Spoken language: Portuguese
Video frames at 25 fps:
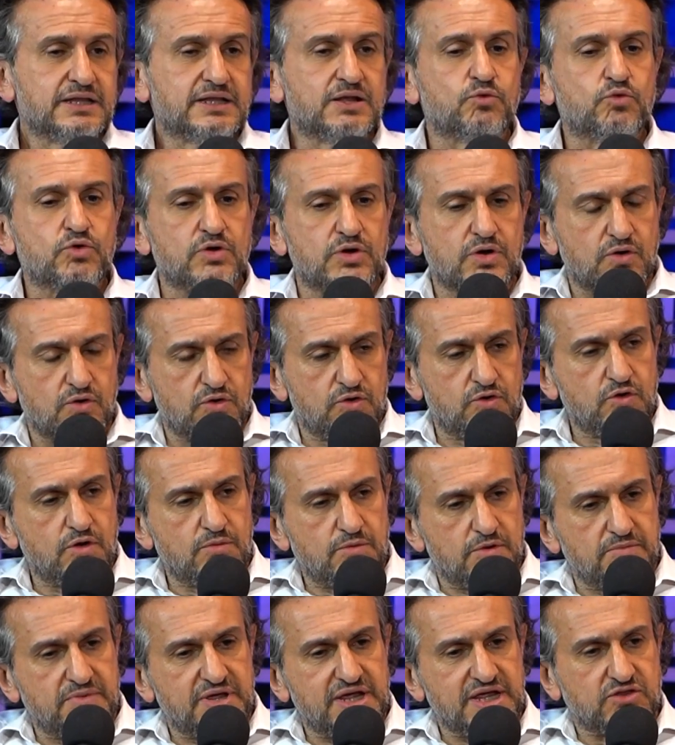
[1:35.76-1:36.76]
Então, no
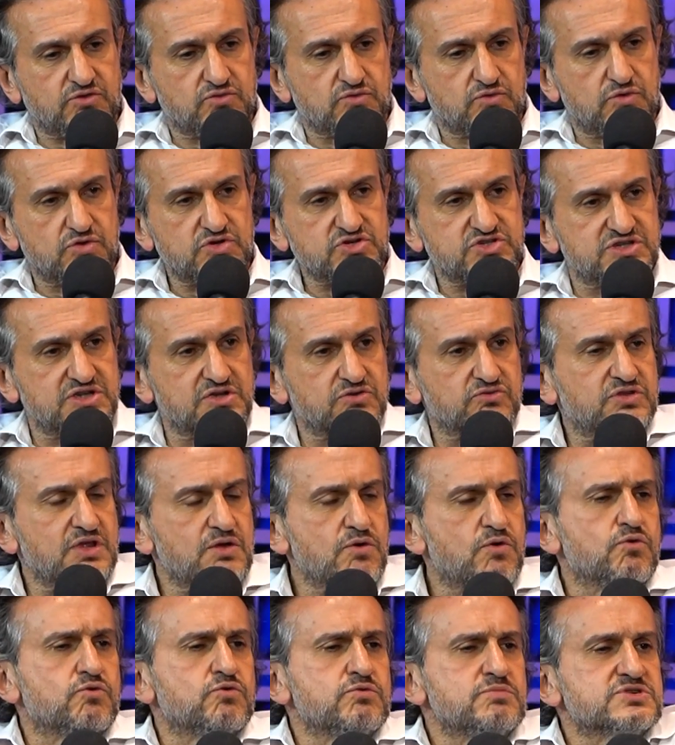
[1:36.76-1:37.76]
momento, hoje, eu
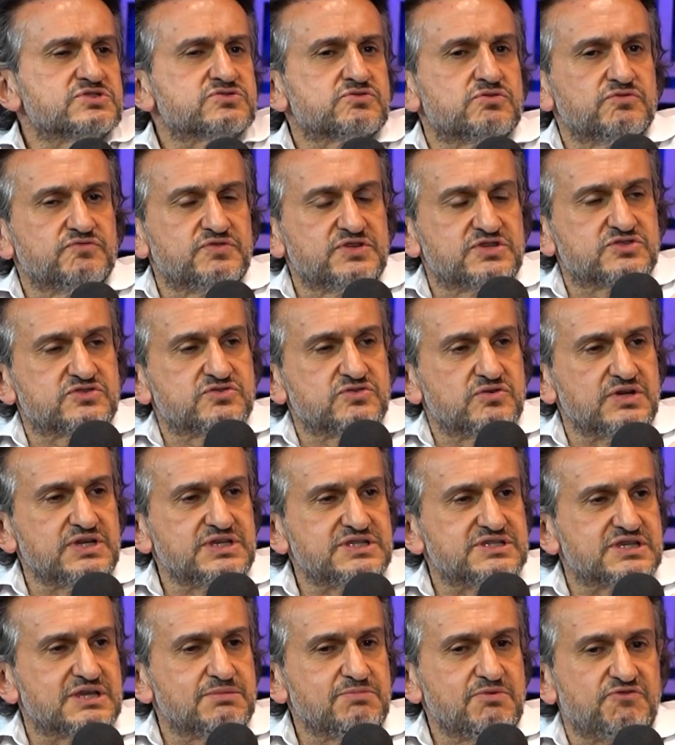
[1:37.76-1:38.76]
tenho algumas
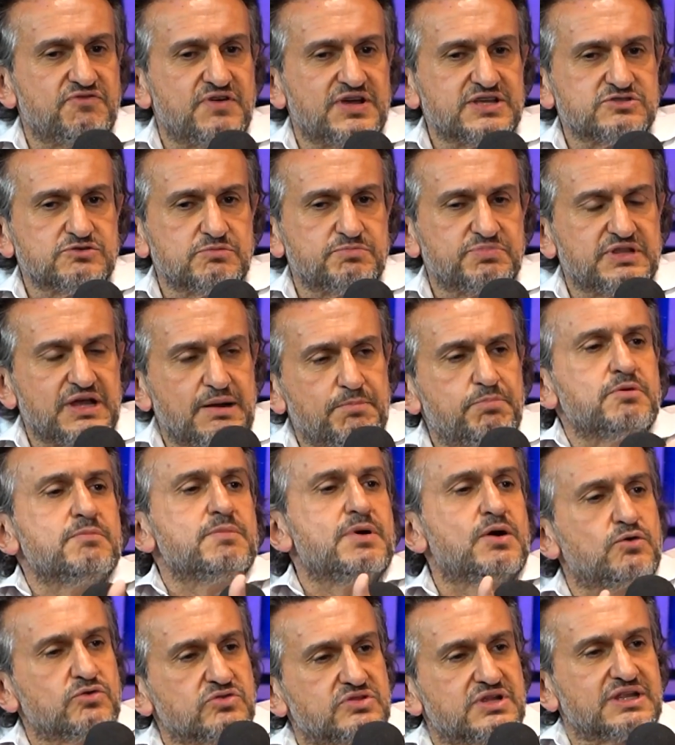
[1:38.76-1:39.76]
convicções que me fazem optar por
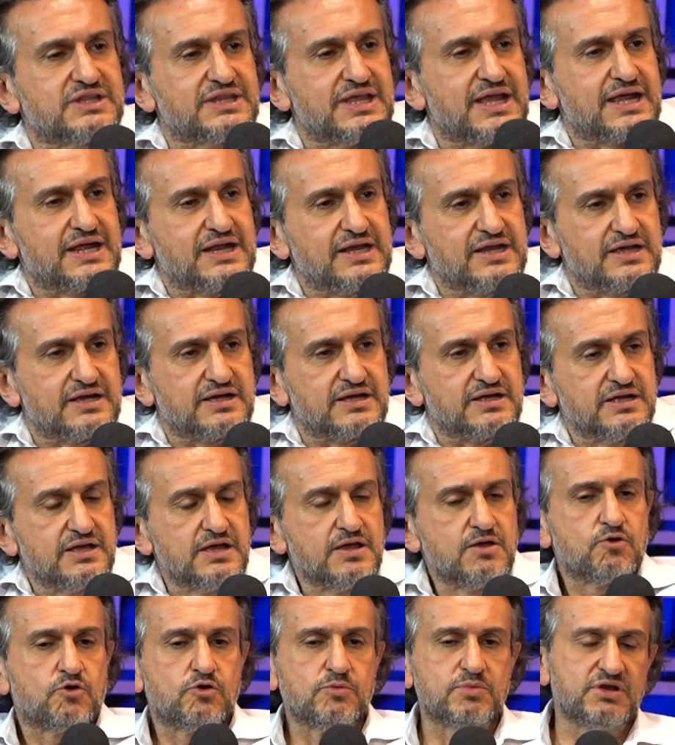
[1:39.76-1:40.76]
uma outra técnica.
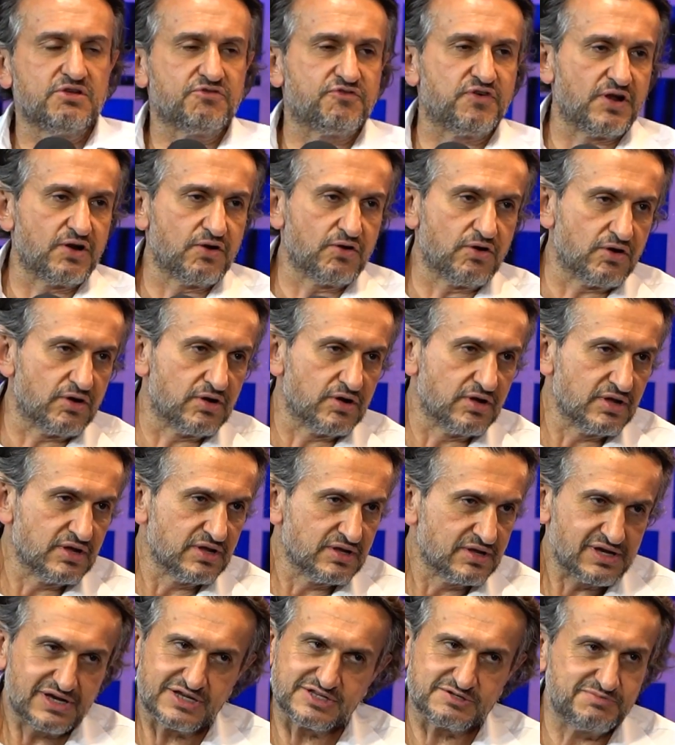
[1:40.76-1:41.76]
Como ele falou,
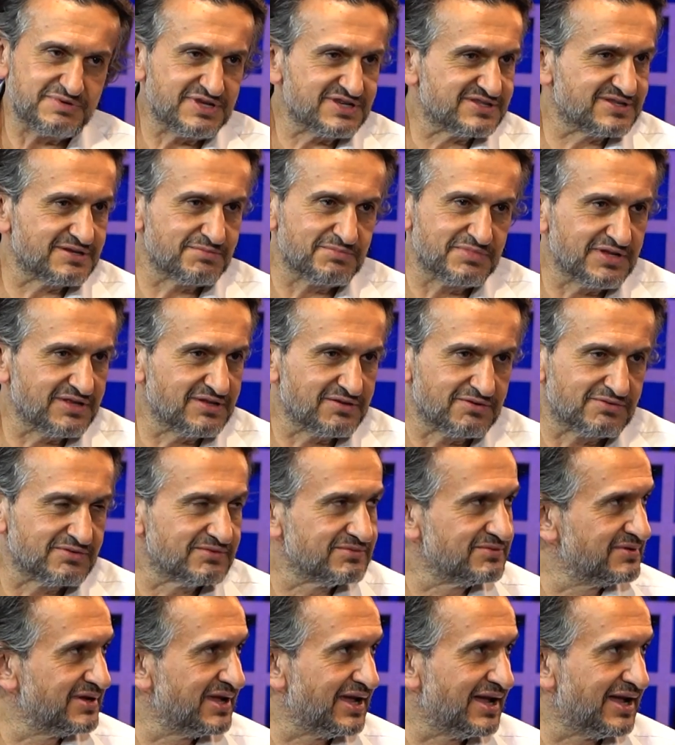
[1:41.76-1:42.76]
as minhas também
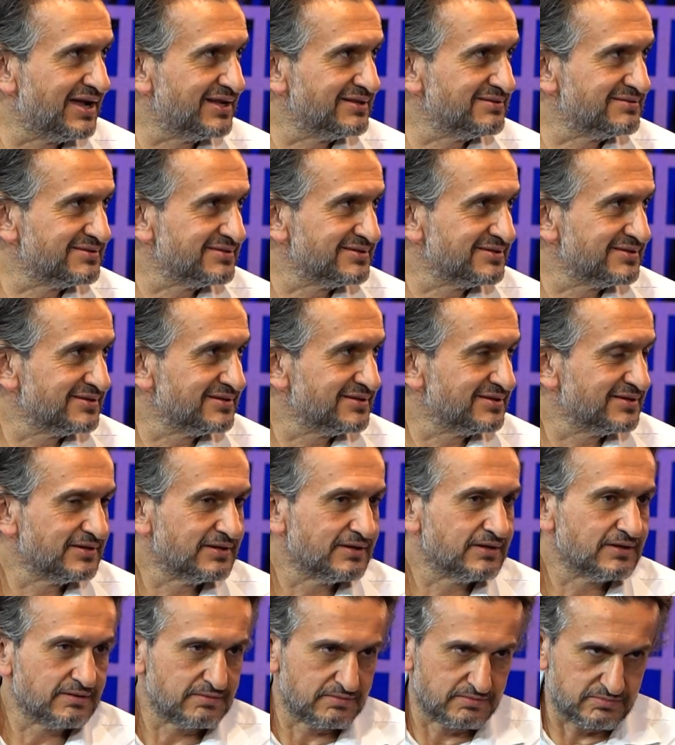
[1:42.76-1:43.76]
dão errado.
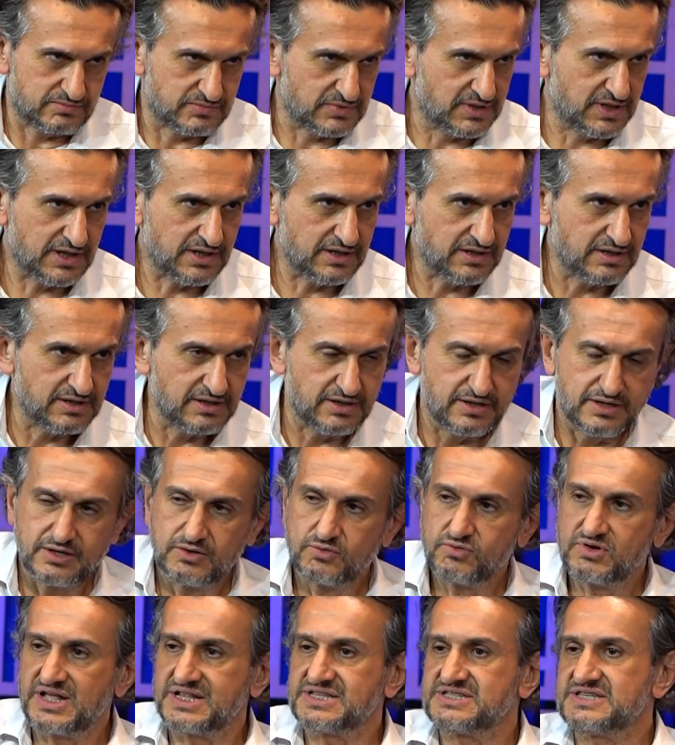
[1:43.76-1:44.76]
Não é?
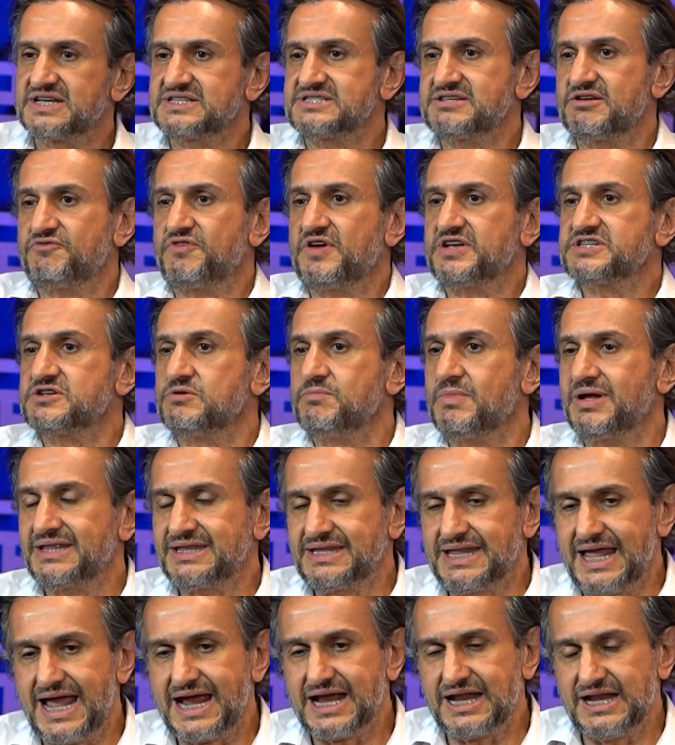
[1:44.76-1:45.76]
Não quer dizer que você faça uma
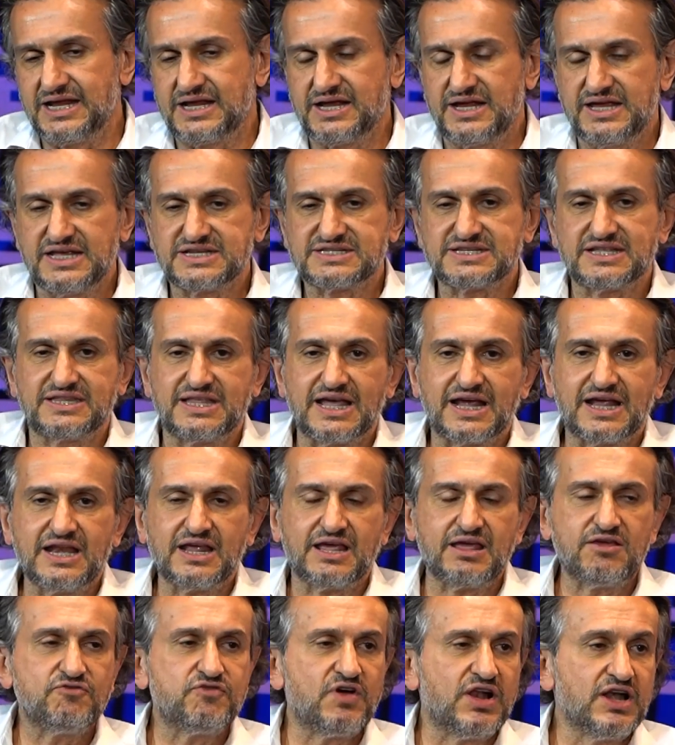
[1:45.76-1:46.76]
técnica e essa
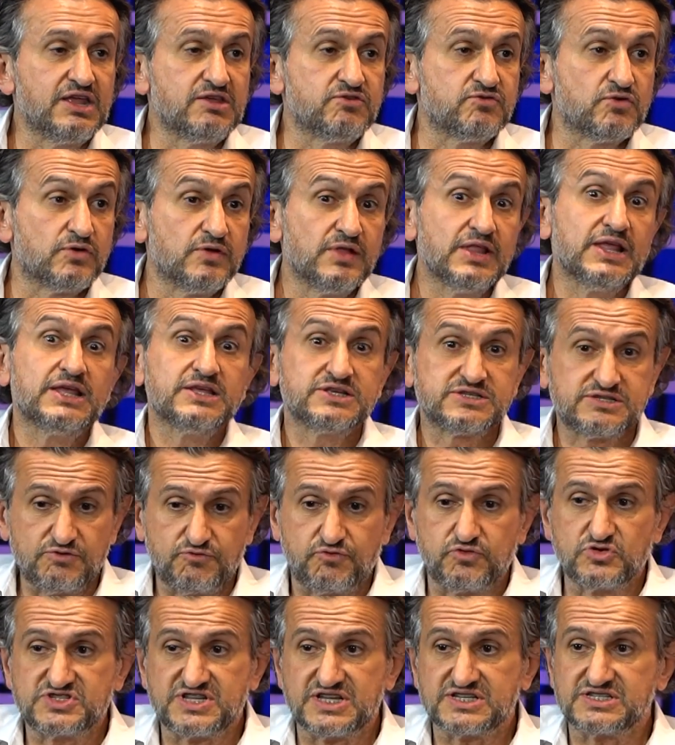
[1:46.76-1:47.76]
técnica é infalível. Se
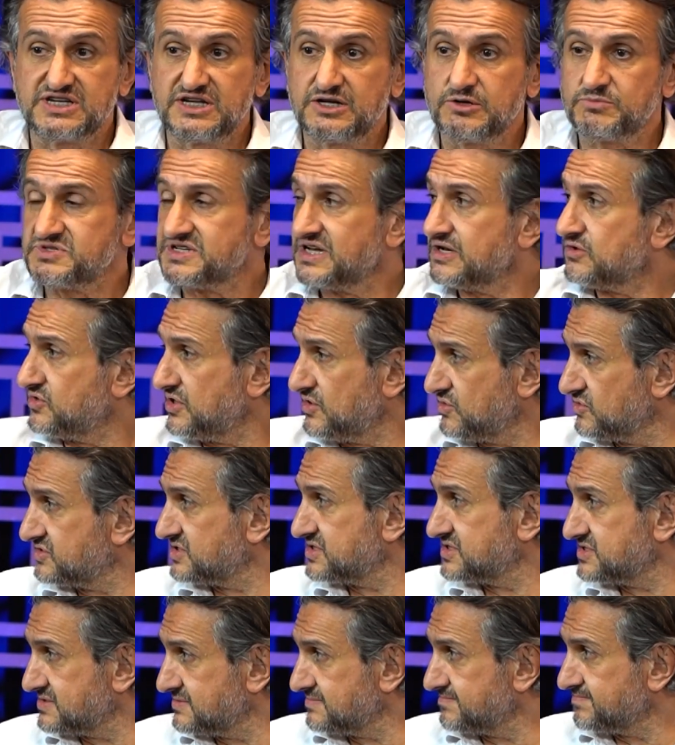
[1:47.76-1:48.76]
fosse assim, não precisariam ter
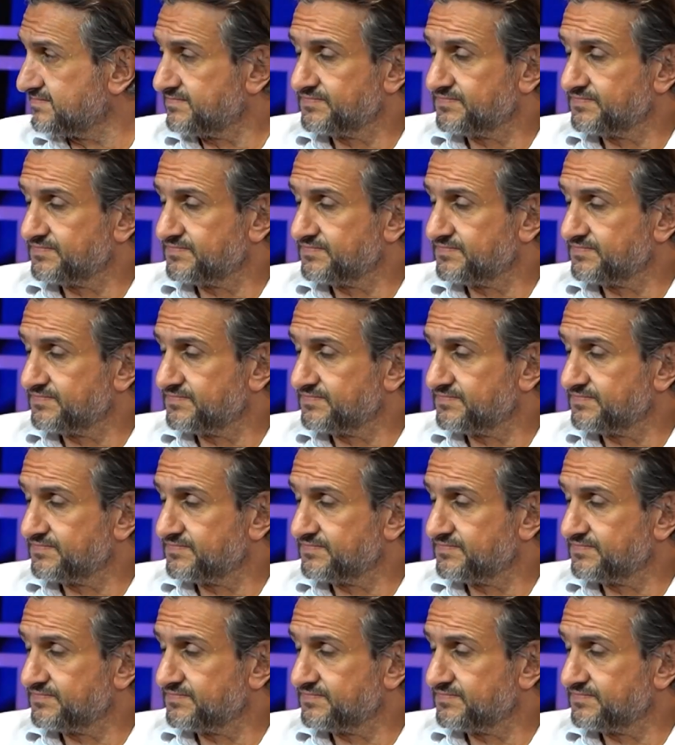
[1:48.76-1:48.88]
outras.